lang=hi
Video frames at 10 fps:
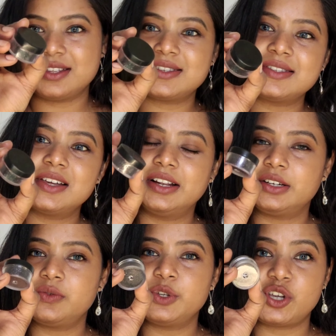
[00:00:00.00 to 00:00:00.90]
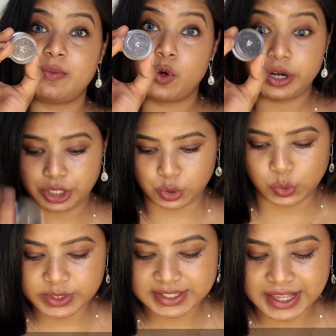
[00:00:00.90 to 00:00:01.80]
दिस इज़ द ग्लिटर विच आई एम गोन
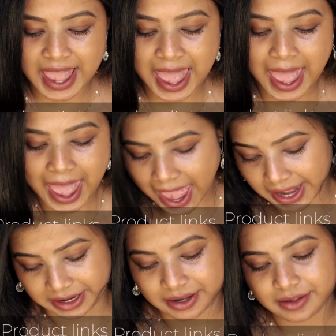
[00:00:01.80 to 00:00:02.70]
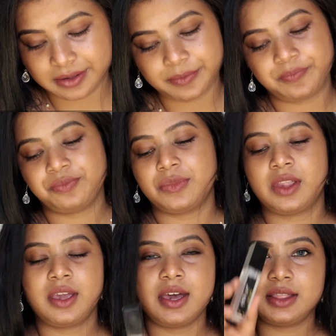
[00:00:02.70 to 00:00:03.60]
यूज़ एंड
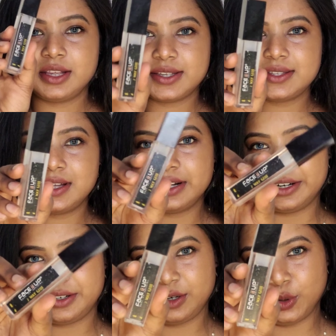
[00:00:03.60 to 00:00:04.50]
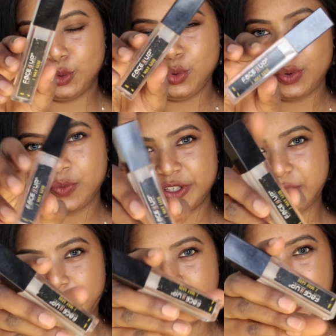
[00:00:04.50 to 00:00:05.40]
दिस इज़ द ग्लिटर ग्लू
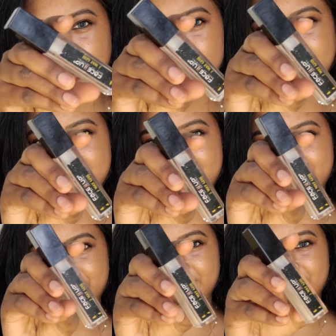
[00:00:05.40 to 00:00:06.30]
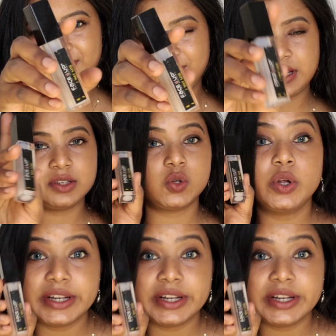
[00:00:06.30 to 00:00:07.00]
विच आई एम गोन यूज़ सो